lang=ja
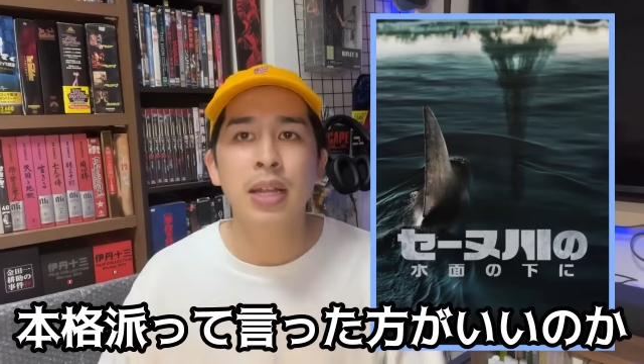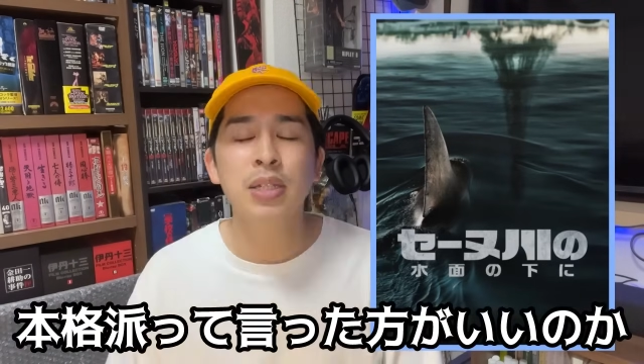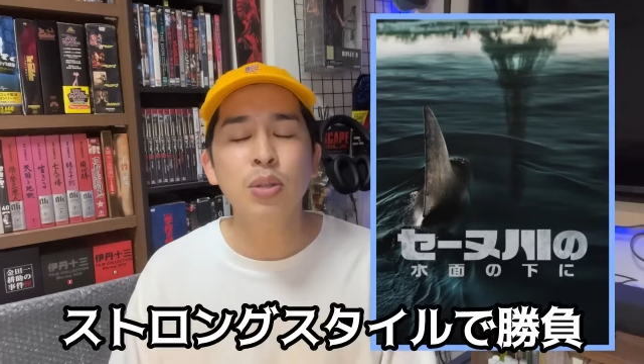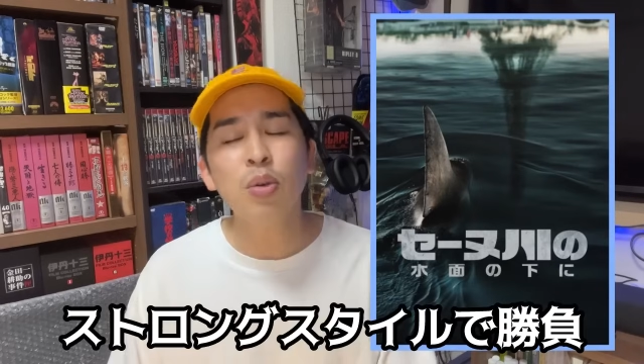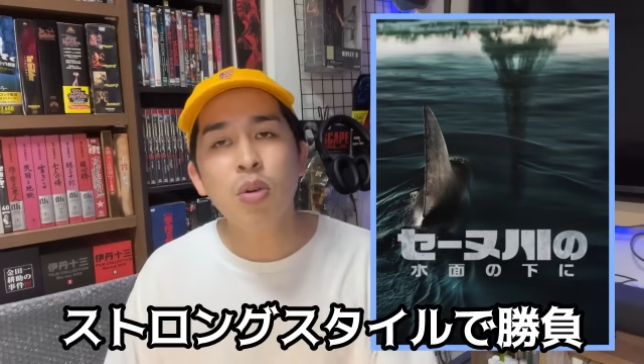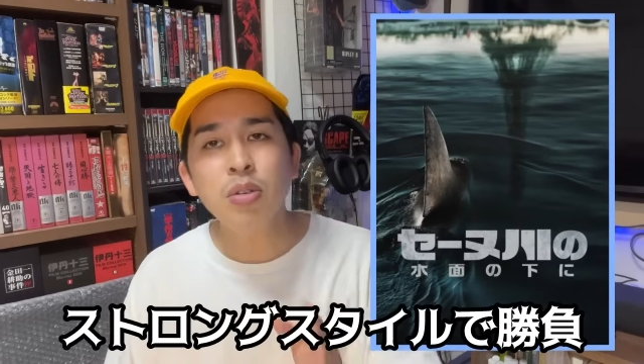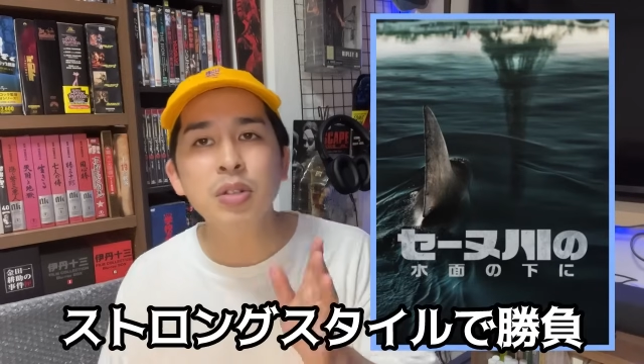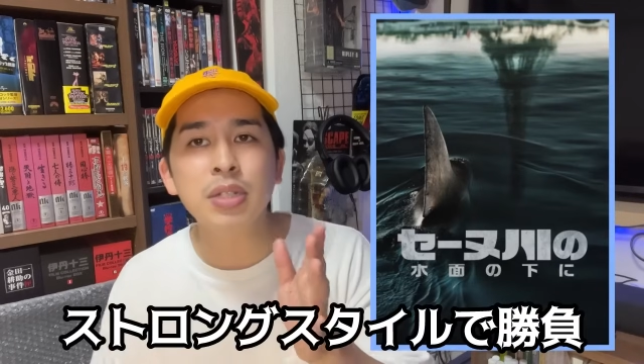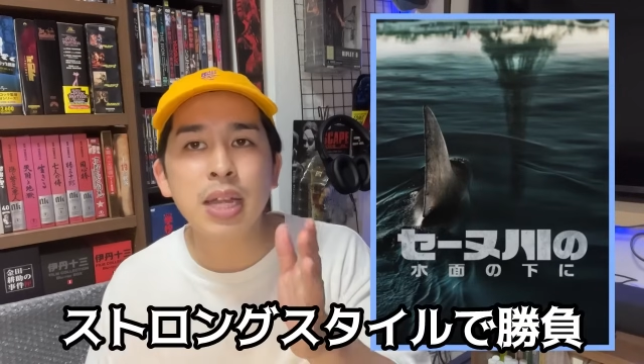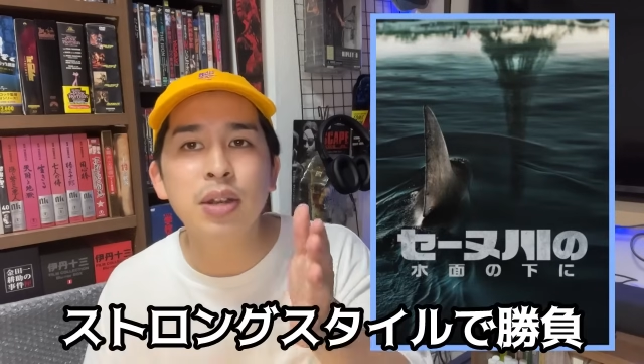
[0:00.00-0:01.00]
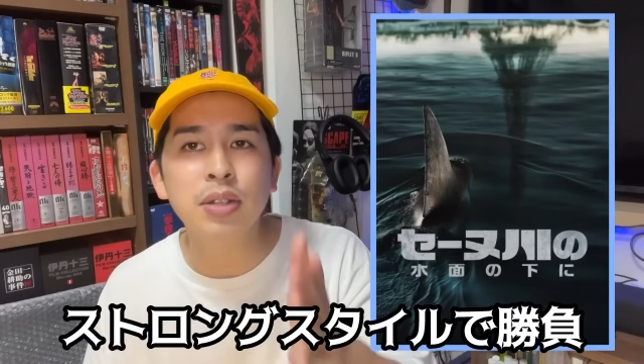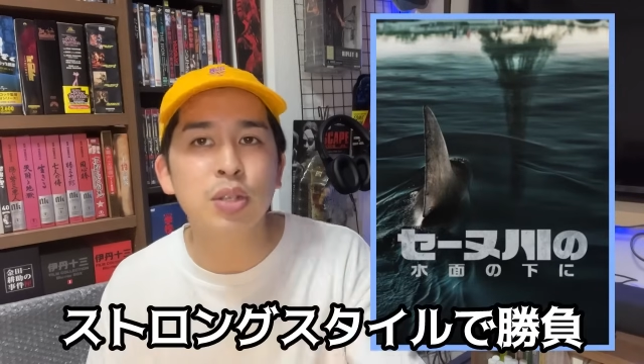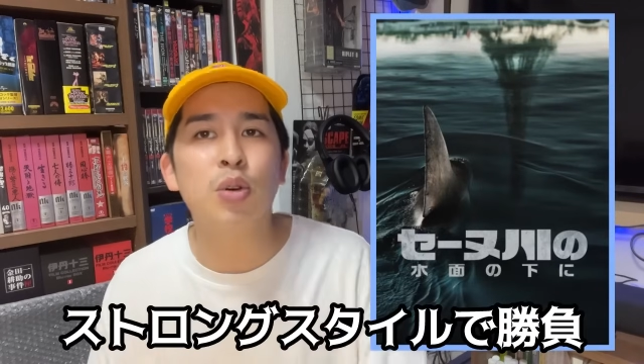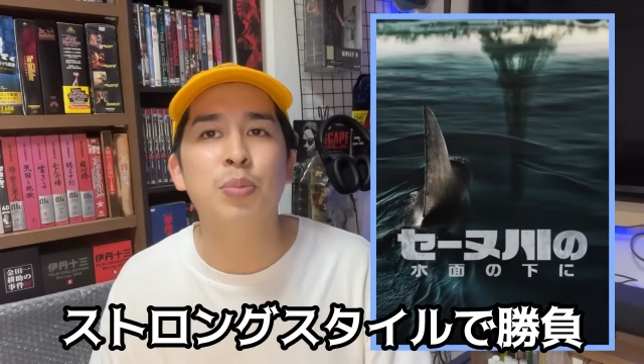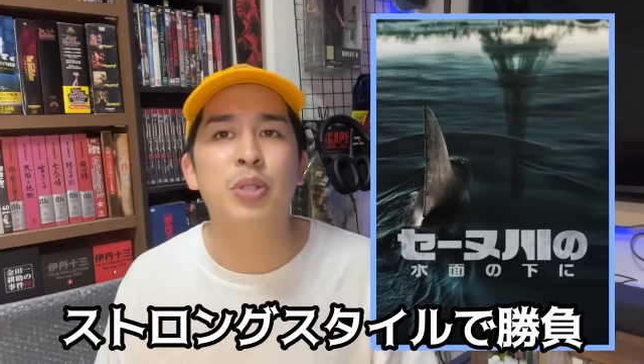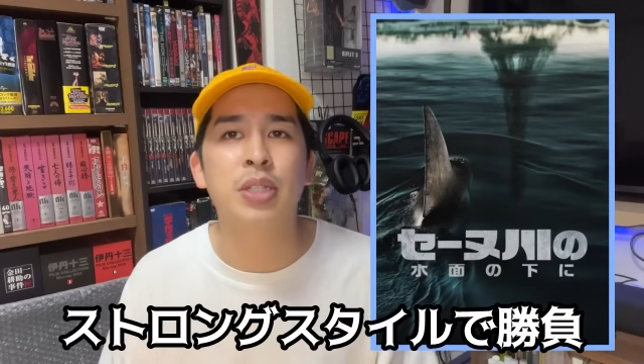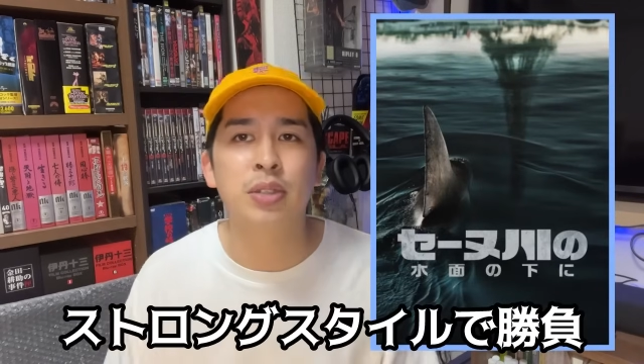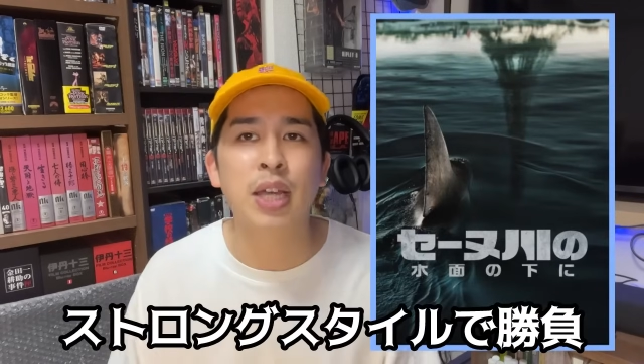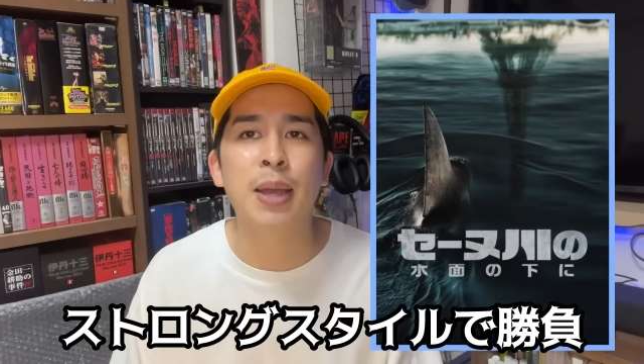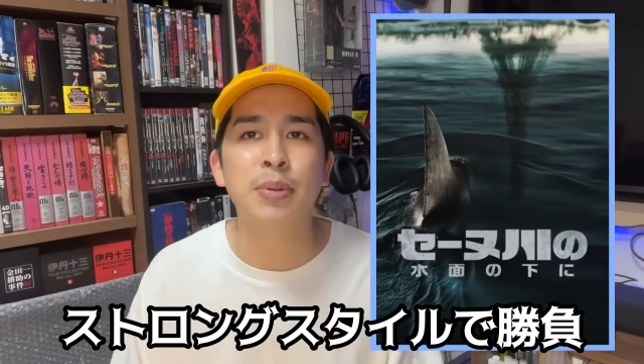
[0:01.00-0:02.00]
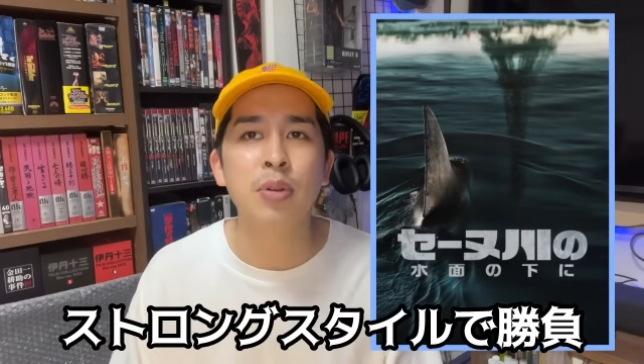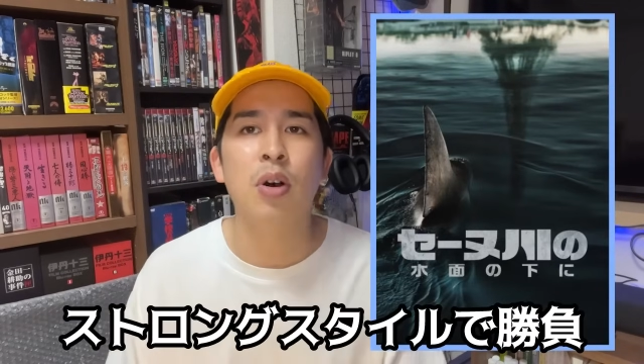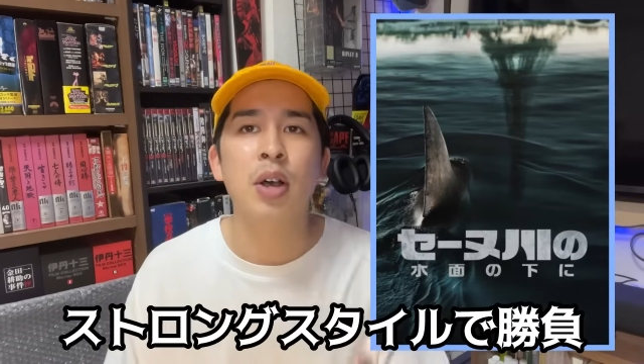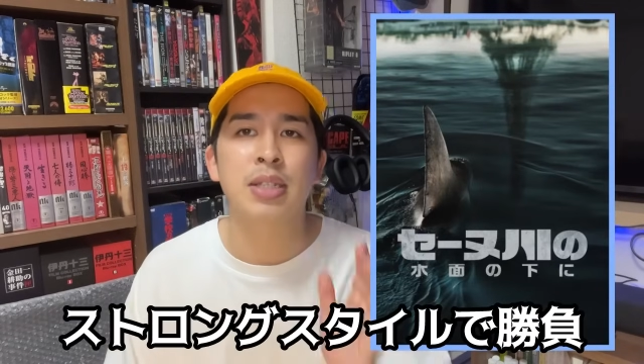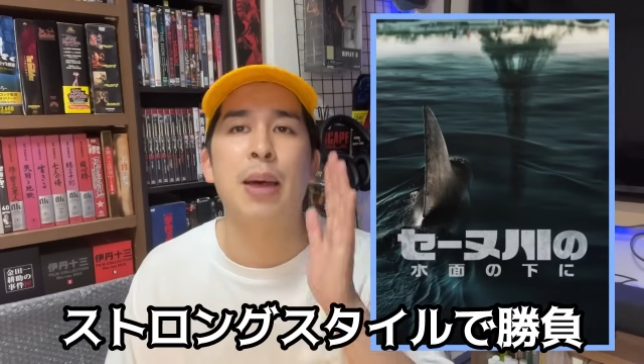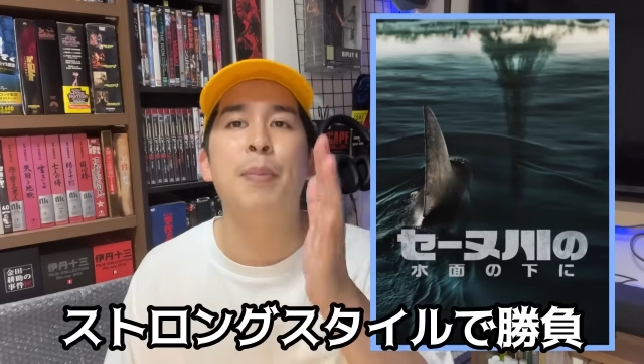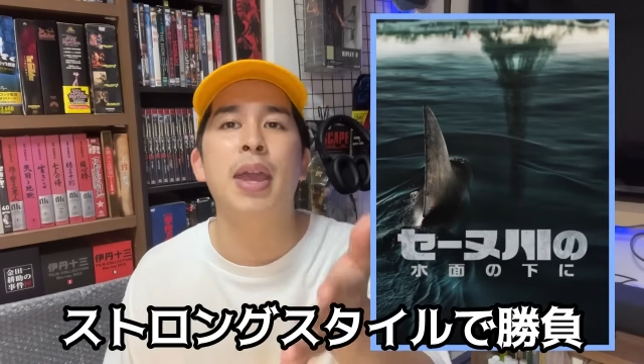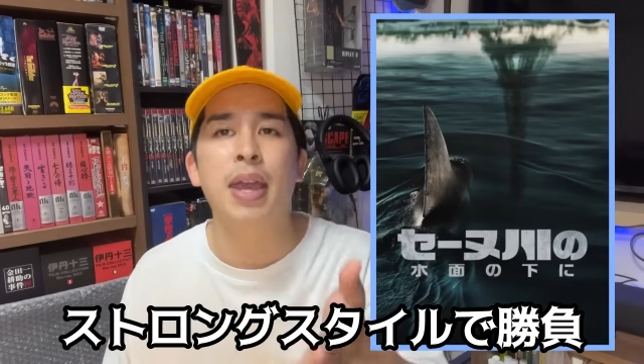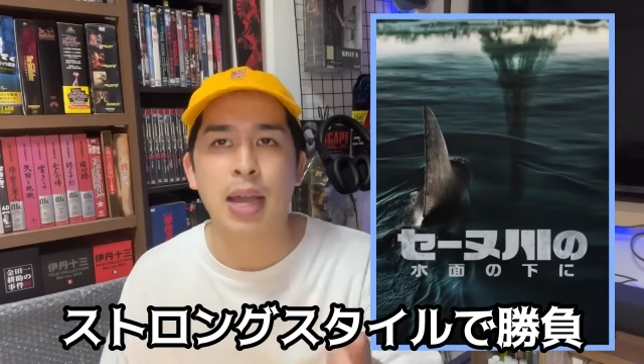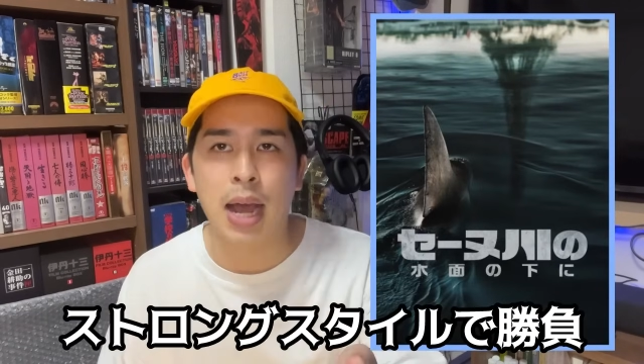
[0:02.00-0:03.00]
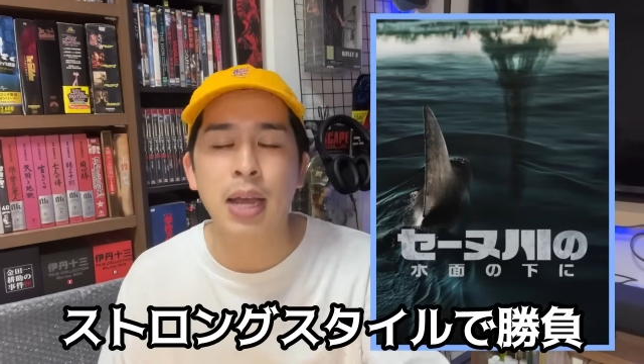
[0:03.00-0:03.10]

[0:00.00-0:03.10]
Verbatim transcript: ストロングスタイルで勝負してるタイプのサメ映画。